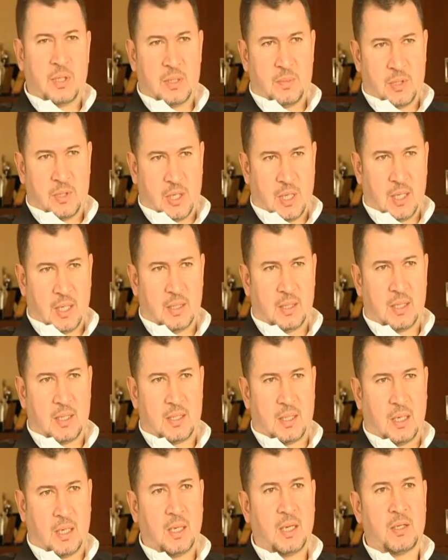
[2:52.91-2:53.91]
Turizm
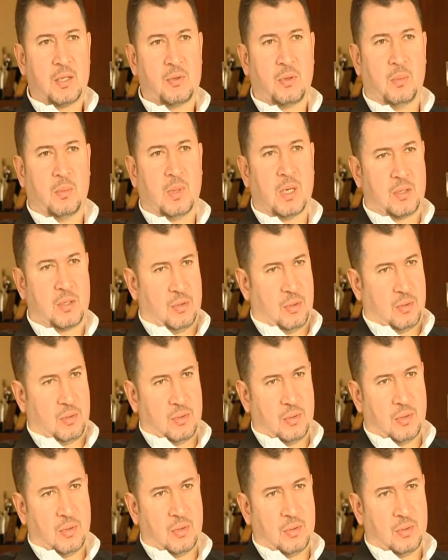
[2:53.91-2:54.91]
şehrinde sanayici olmak
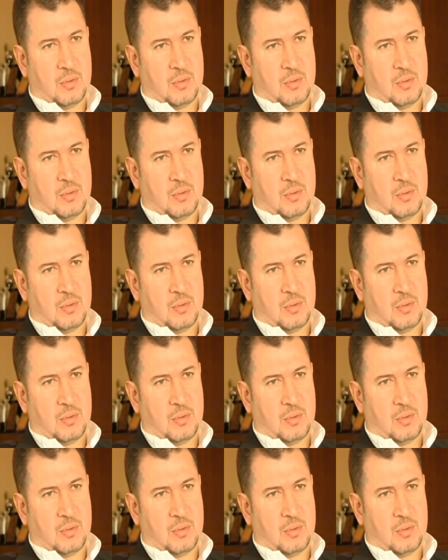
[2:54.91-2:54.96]
çok